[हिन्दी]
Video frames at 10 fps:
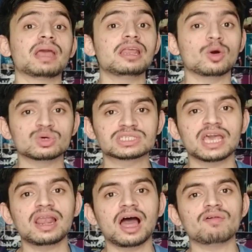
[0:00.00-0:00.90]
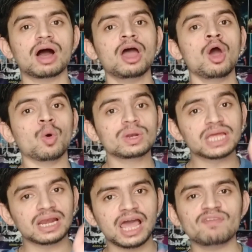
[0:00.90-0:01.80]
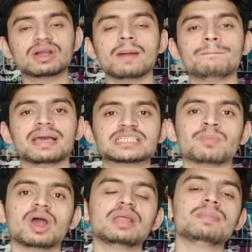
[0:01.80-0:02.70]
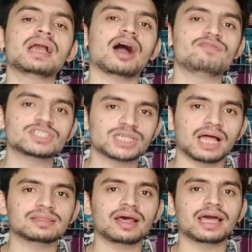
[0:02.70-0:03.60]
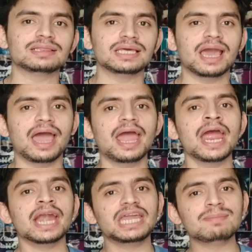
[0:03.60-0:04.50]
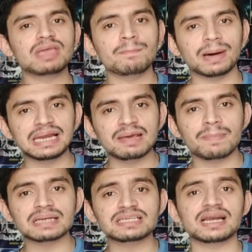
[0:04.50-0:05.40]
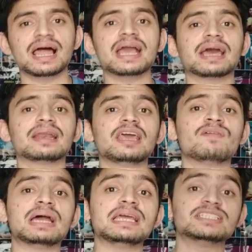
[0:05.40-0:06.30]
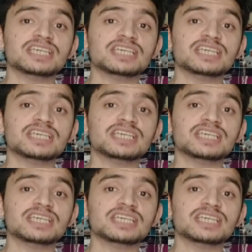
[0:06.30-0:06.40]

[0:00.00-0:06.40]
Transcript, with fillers: के लिए उसके अलावा उनकी लेफ्ट आर्म पेस बॉलिंग भी काफ़ी शानदार रहती है टीम की बल्लेबाजी रिलाय करने वाली है